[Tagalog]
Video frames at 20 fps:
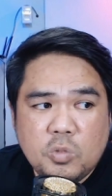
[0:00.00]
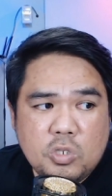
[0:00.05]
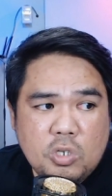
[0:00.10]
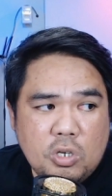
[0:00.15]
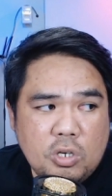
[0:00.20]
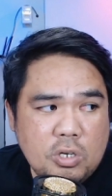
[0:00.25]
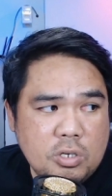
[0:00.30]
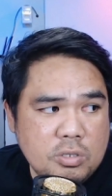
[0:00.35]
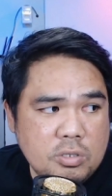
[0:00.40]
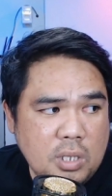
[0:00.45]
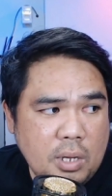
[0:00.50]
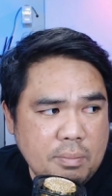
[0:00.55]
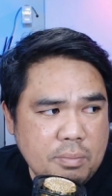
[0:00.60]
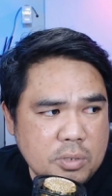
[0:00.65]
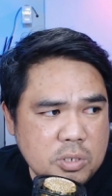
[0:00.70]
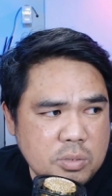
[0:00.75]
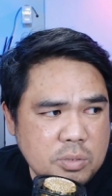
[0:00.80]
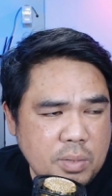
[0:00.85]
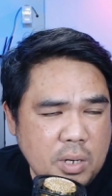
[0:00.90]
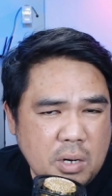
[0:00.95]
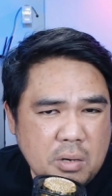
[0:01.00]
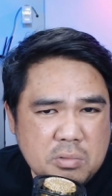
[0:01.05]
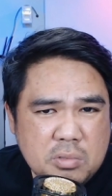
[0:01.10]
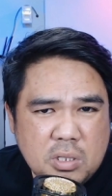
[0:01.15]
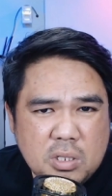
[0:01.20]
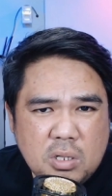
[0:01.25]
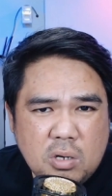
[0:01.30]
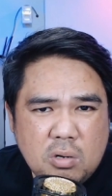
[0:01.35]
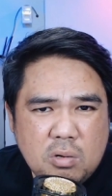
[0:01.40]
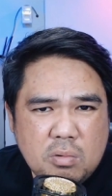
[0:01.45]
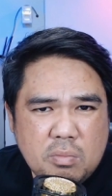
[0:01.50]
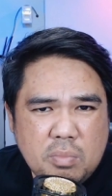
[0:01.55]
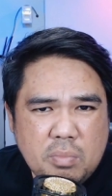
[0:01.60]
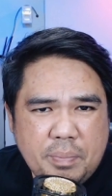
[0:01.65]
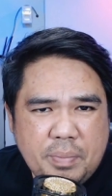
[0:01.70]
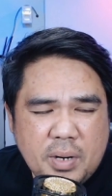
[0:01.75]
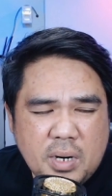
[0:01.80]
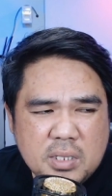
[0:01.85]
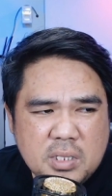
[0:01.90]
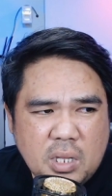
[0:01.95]
So yun, tapos meron din akong
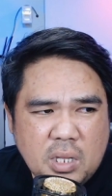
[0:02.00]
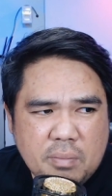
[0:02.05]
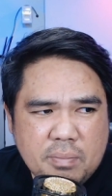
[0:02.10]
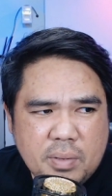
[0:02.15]
paparating